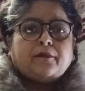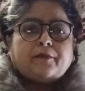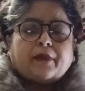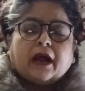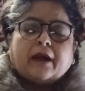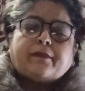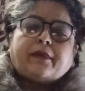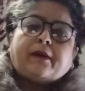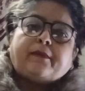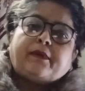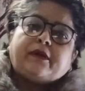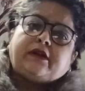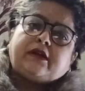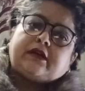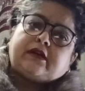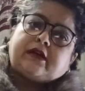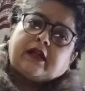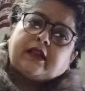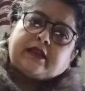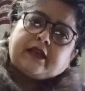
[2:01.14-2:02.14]
बार बार
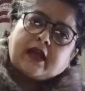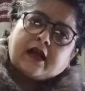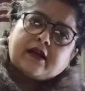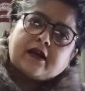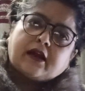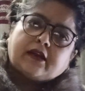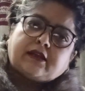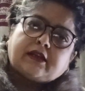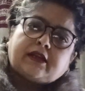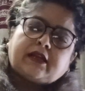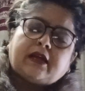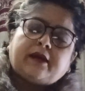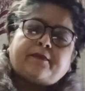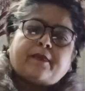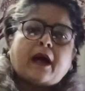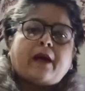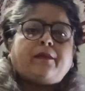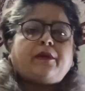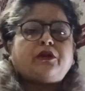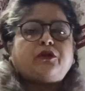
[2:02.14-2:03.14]
गलतियाँ करते थे
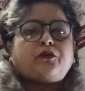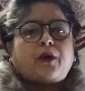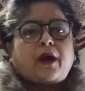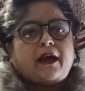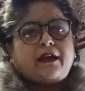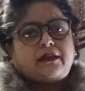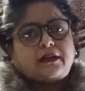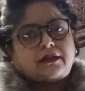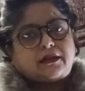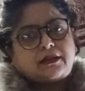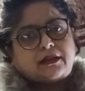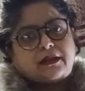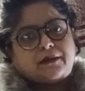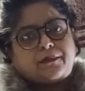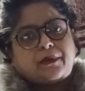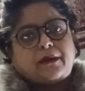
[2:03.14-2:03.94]
बार बार दुहाई देते थे